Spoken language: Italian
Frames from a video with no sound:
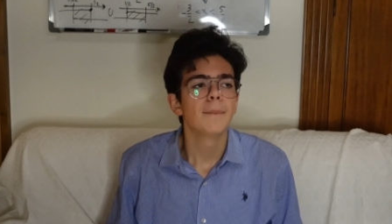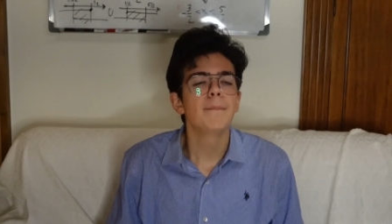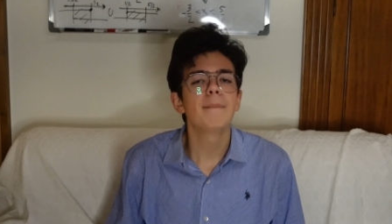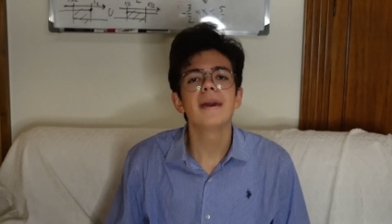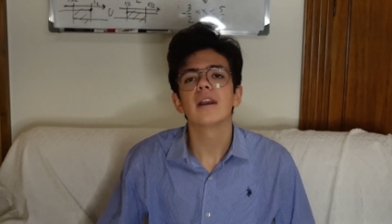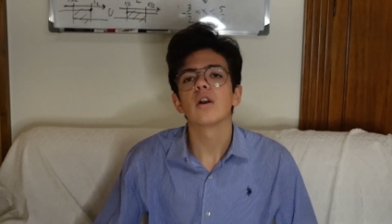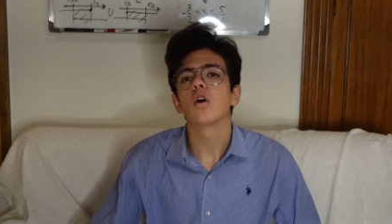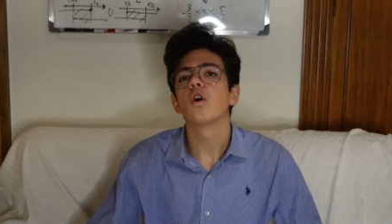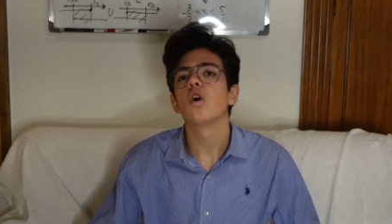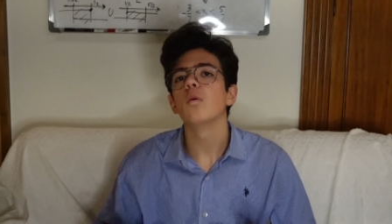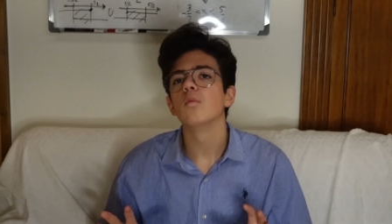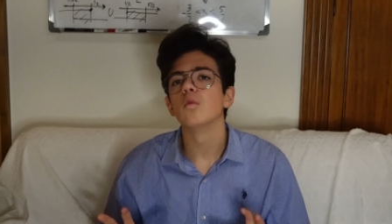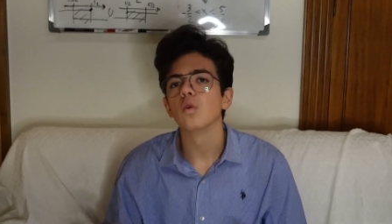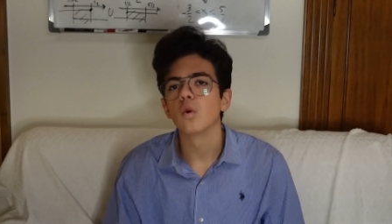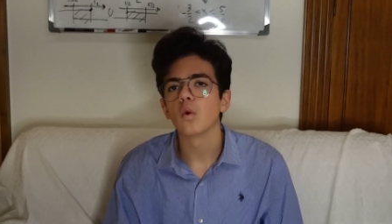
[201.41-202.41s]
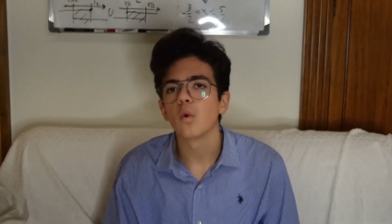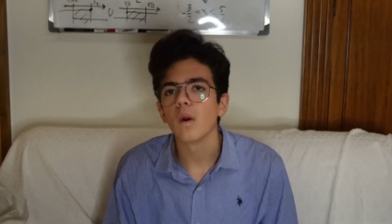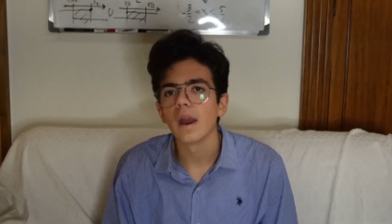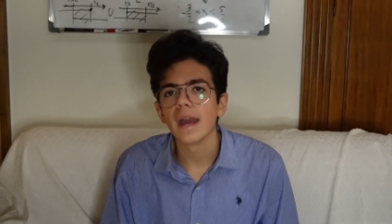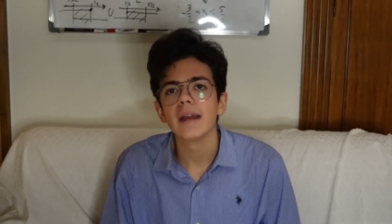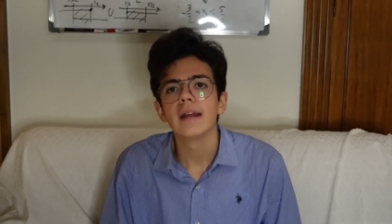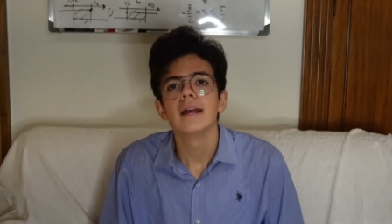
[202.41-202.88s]
però
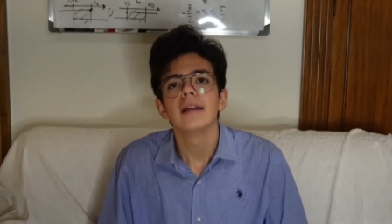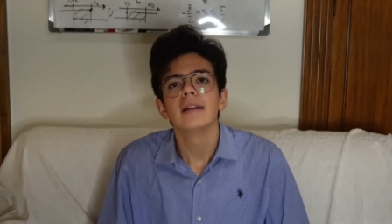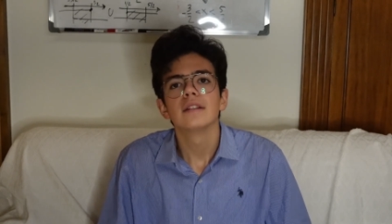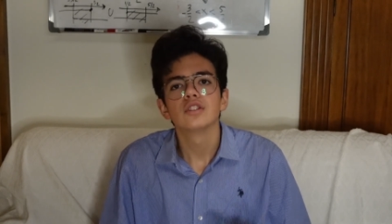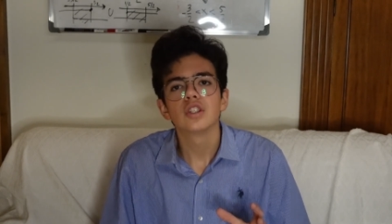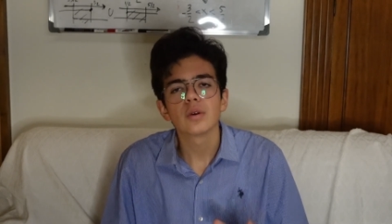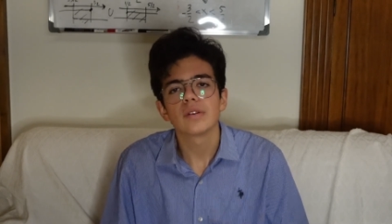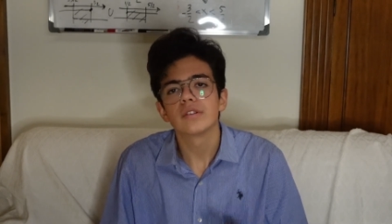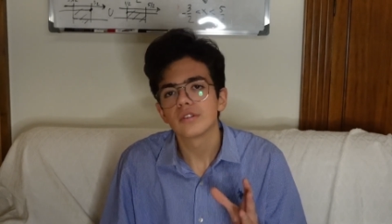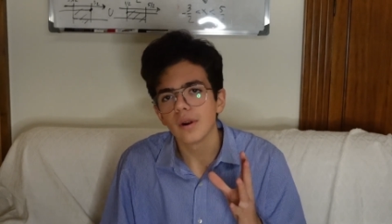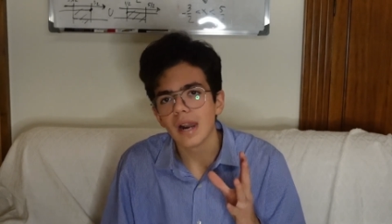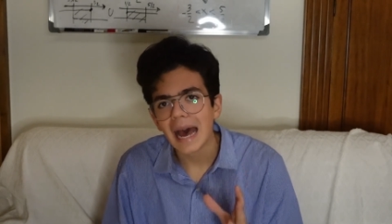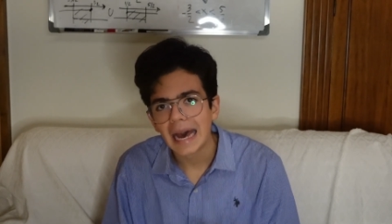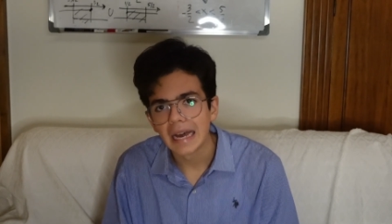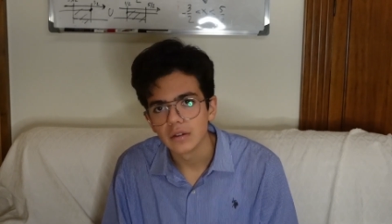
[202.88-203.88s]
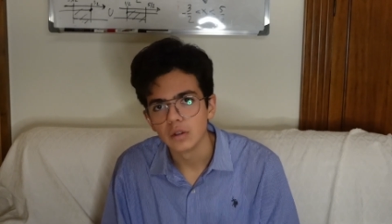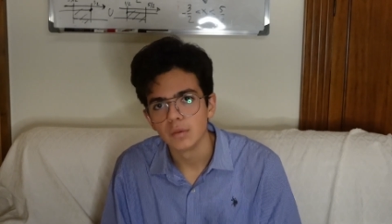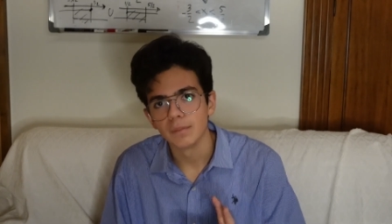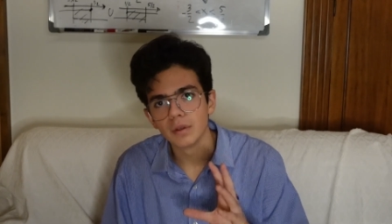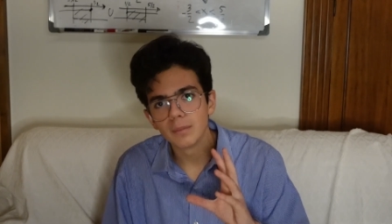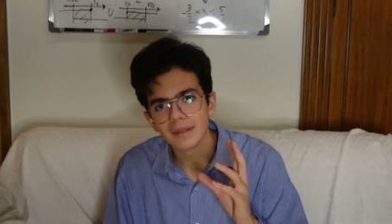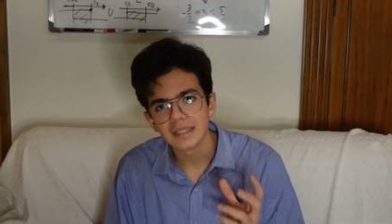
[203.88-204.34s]
comunque c'è questo lato
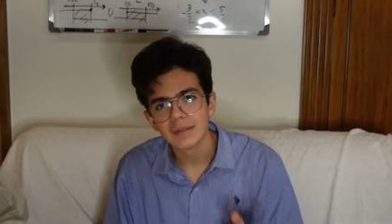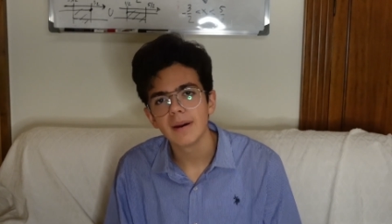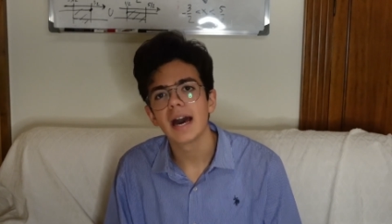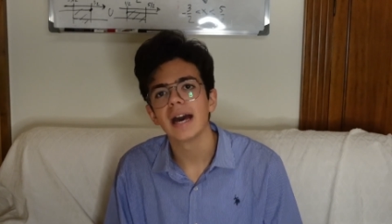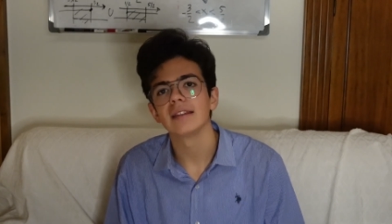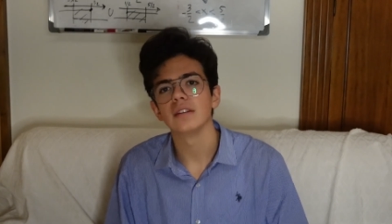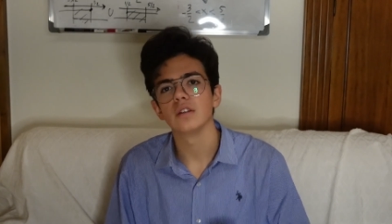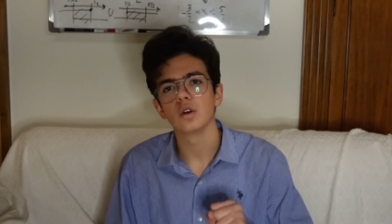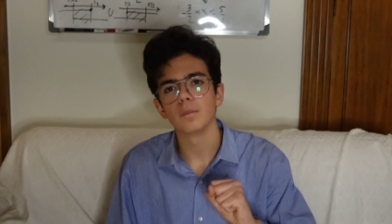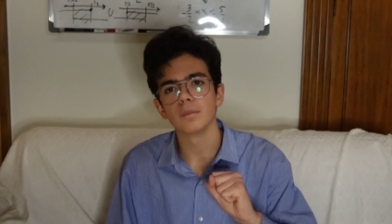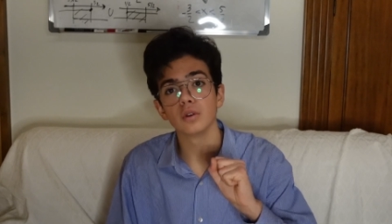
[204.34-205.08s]
più matematico,